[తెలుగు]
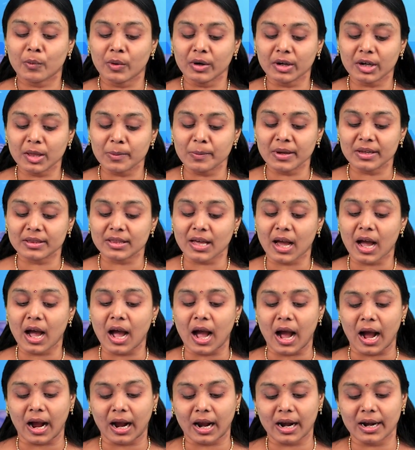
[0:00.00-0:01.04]
ఒంటి మీద
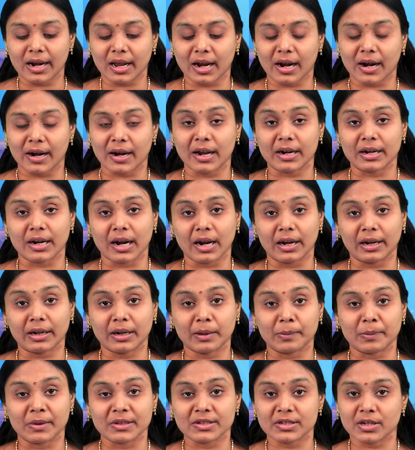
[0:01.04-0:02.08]
అక్కడక్కడ
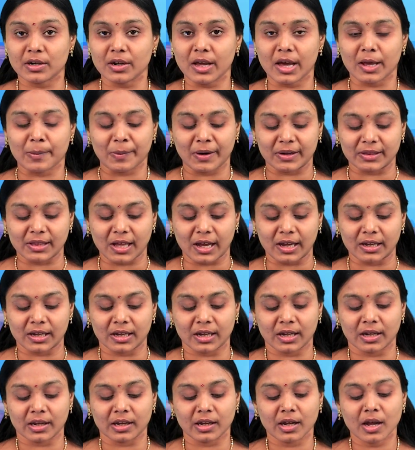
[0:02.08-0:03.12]
నల్లటి మచ్చలు
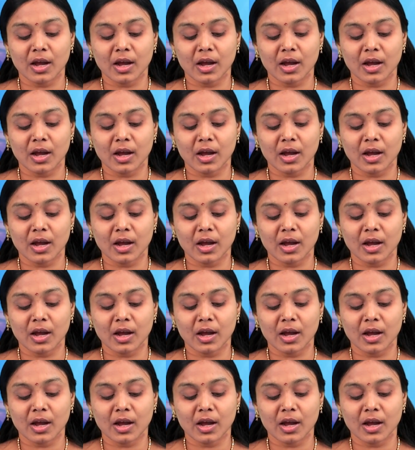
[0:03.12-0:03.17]
ఏర్పడతాయి